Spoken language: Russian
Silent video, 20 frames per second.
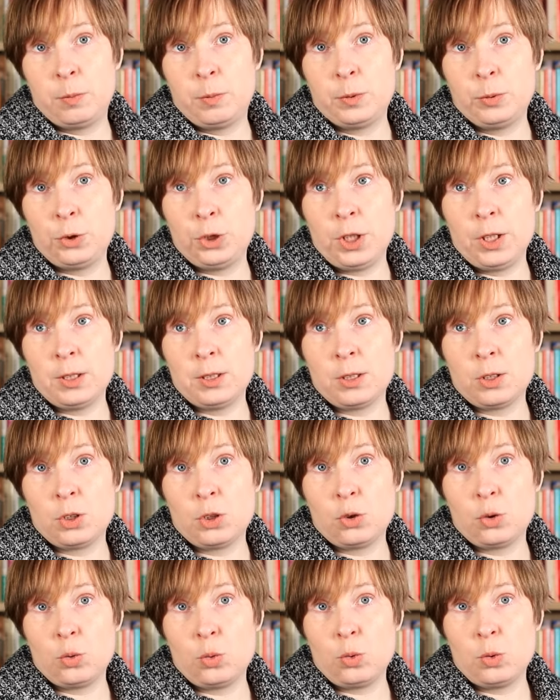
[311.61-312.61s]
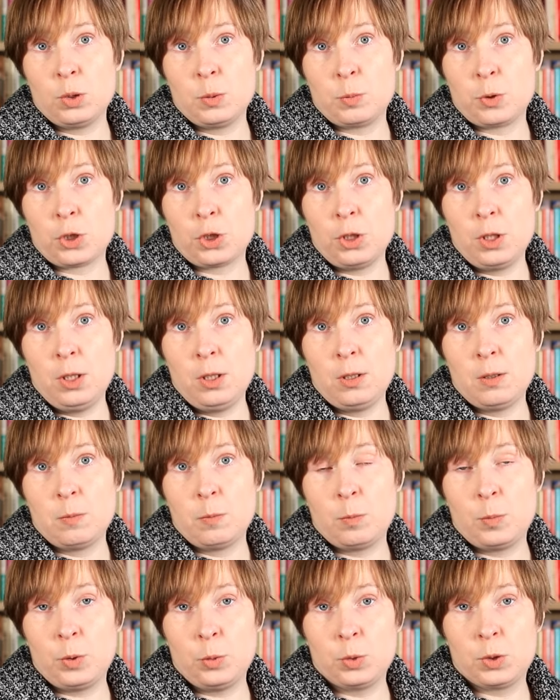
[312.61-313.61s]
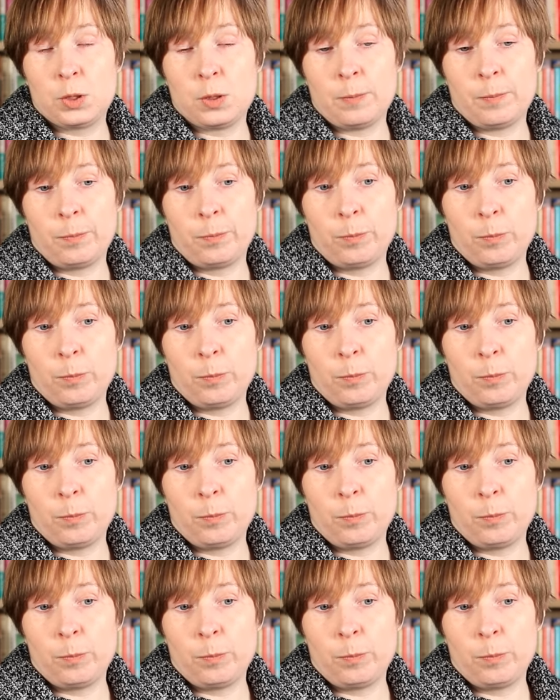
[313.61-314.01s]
Получается, что сплошные плюсы.